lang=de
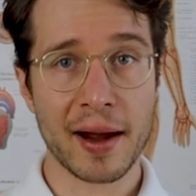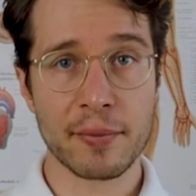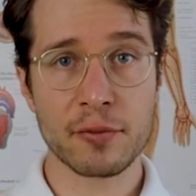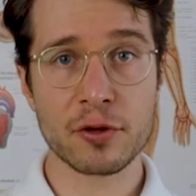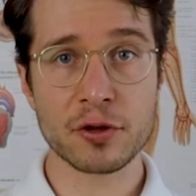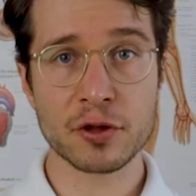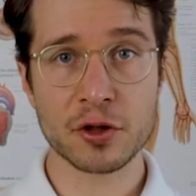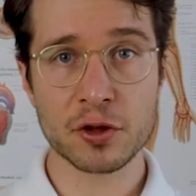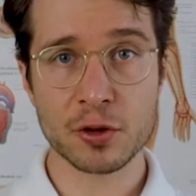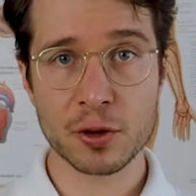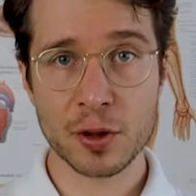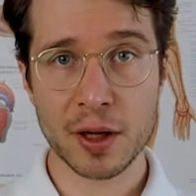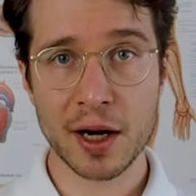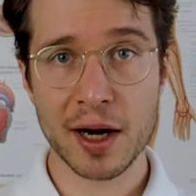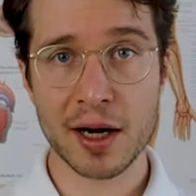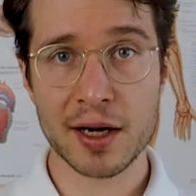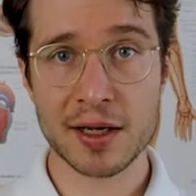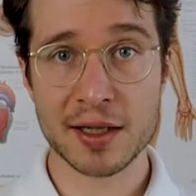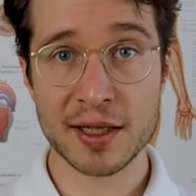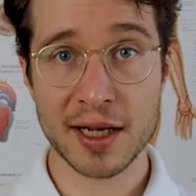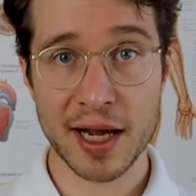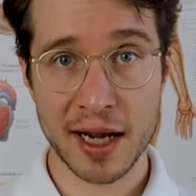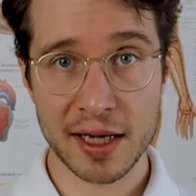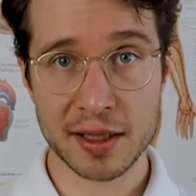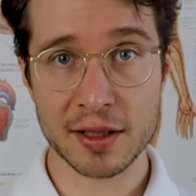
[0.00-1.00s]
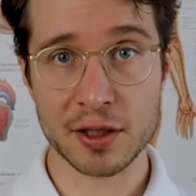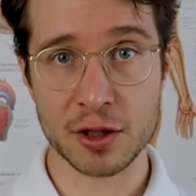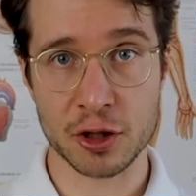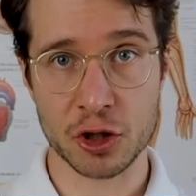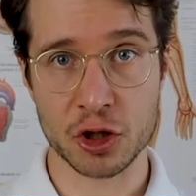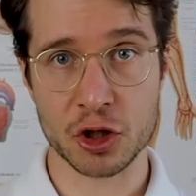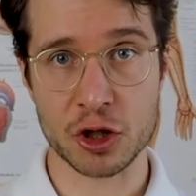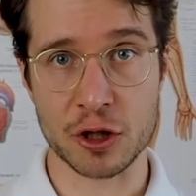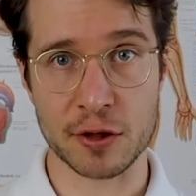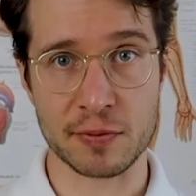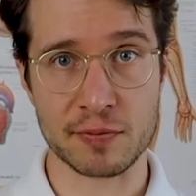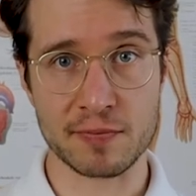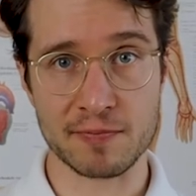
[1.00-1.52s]
Emotionales Essen
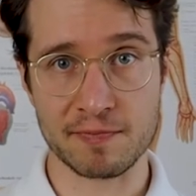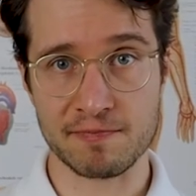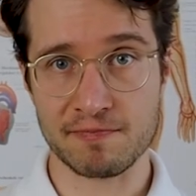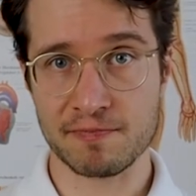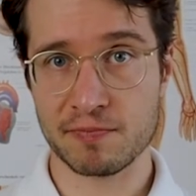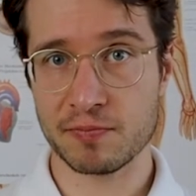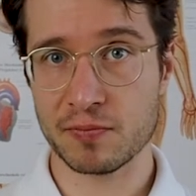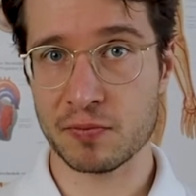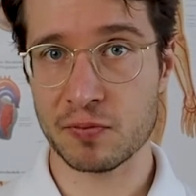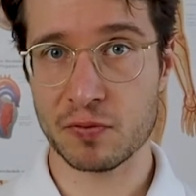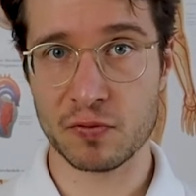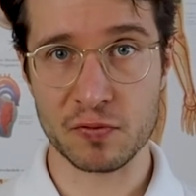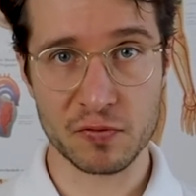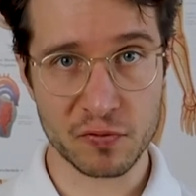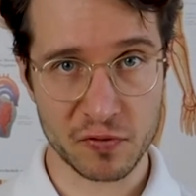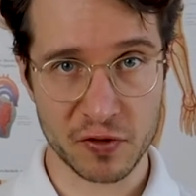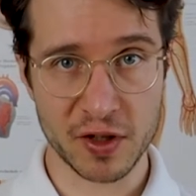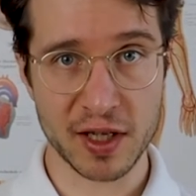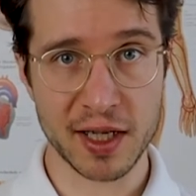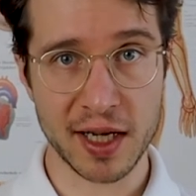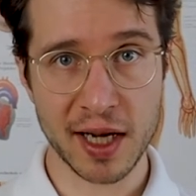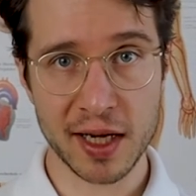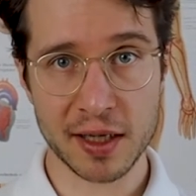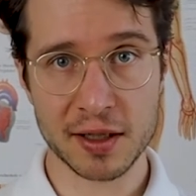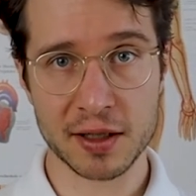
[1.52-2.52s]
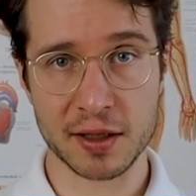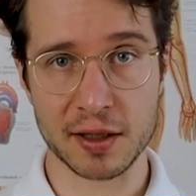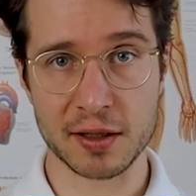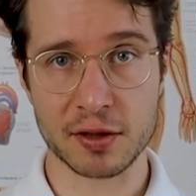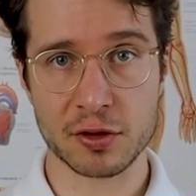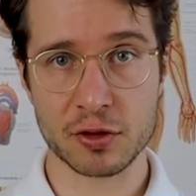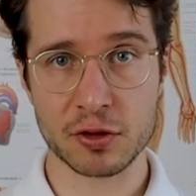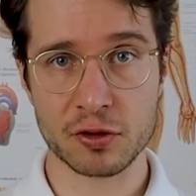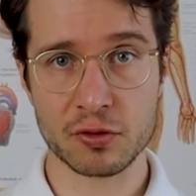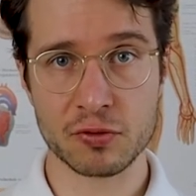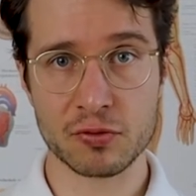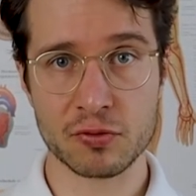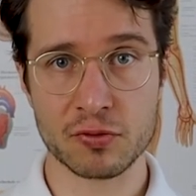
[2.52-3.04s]
stoppen. Wie geht
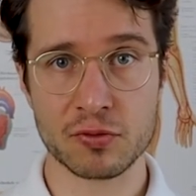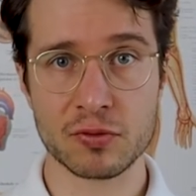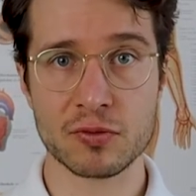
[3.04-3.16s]
das?